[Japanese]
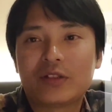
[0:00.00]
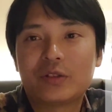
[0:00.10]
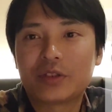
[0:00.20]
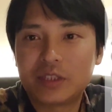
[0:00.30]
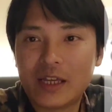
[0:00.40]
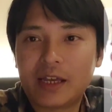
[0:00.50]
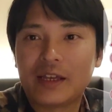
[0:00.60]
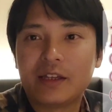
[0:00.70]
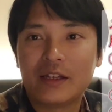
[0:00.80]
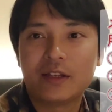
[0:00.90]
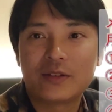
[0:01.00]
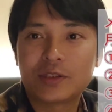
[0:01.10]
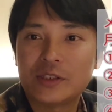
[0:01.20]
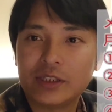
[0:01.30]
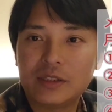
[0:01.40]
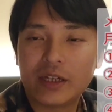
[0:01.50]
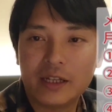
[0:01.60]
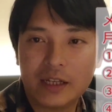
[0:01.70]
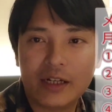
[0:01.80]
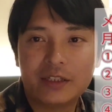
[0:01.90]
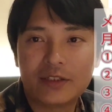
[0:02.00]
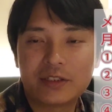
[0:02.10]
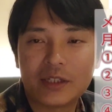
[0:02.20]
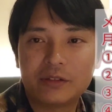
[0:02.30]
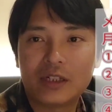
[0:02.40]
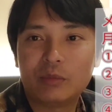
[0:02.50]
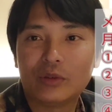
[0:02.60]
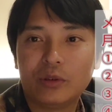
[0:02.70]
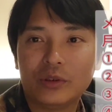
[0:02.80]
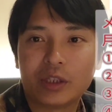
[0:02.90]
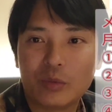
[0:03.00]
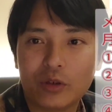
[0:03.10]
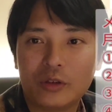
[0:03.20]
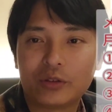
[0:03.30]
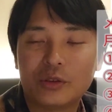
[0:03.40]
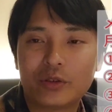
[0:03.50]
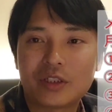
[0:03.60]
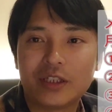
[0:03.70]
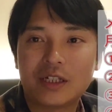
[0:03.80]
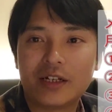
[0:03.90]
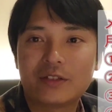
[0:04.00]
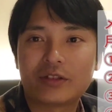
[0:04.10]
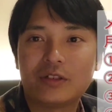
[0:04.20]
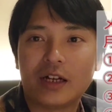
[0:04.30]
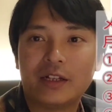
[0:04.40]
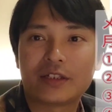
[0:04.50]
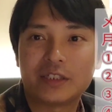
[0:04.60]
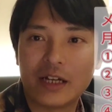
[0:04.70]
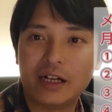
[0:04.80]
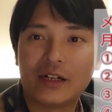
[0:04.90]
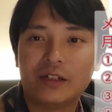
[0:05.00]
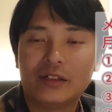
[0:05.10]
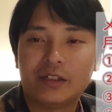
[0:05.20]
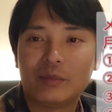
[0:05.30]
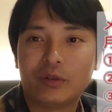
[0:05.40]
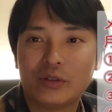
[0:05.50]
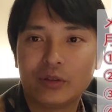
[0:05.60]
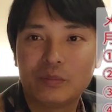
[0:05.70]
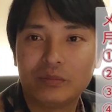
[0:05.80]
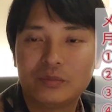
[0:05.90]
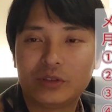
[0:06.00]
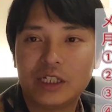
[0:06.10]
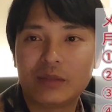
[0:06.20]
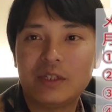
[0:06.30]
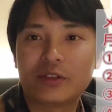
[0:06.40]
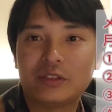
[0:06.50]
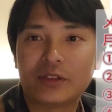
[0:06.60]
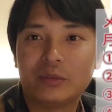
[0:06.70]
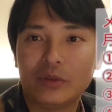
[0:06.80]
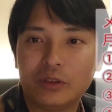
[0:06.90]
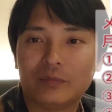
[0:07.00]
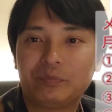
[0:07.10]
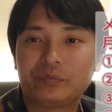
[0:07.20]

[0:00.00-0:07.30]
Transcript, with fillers: そして、ツイッター や インスタグラム の方でも投資に関する話や、えー、僕のプライベートなども